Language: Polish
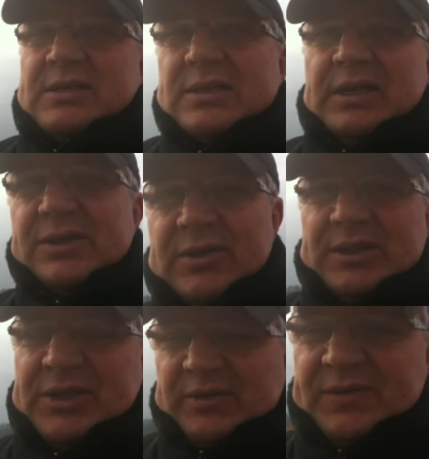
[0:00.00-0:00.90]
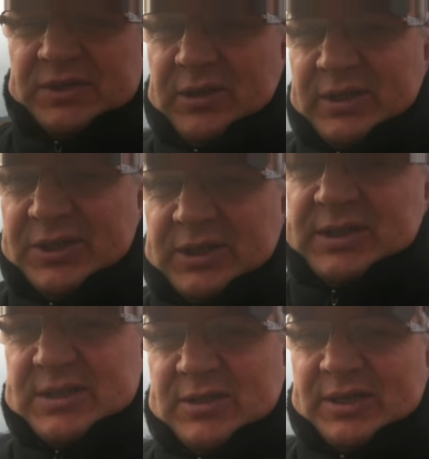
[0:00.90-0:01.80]
nas to zależy, od naszego wyjścia, od naszych
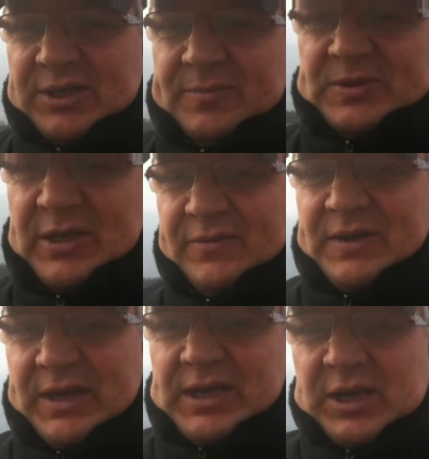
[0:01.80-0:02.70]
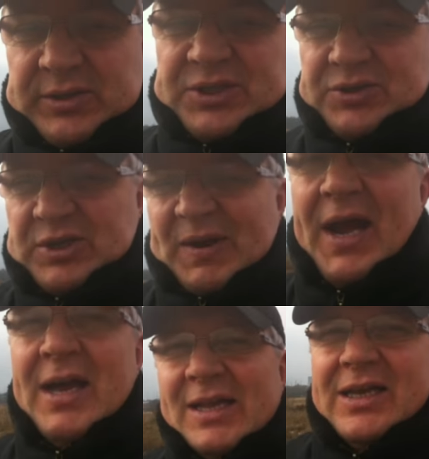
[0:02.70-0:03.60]
decyzji, od naszego postanowienia, od naszego
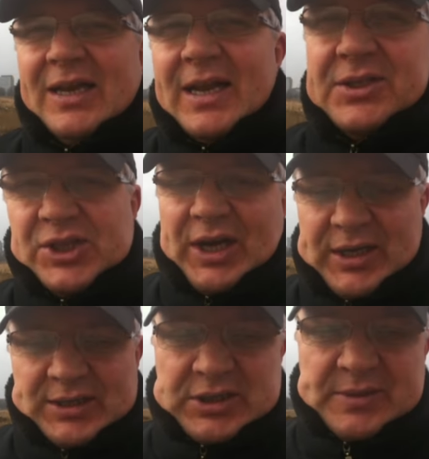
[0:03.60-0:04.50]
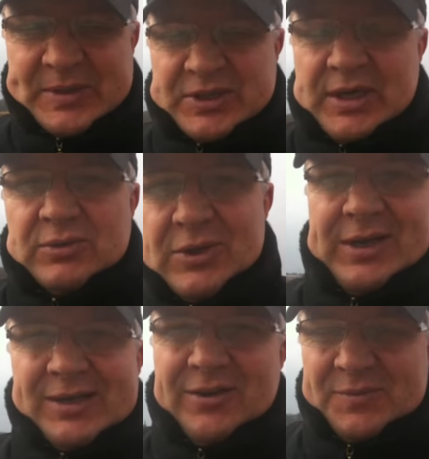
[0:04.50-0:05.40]
działania. Tyle na dzisiaj. Do zobaczenia
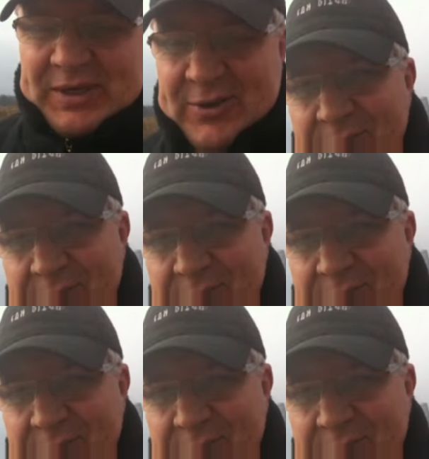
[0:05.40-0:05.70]
jutro na Kikowym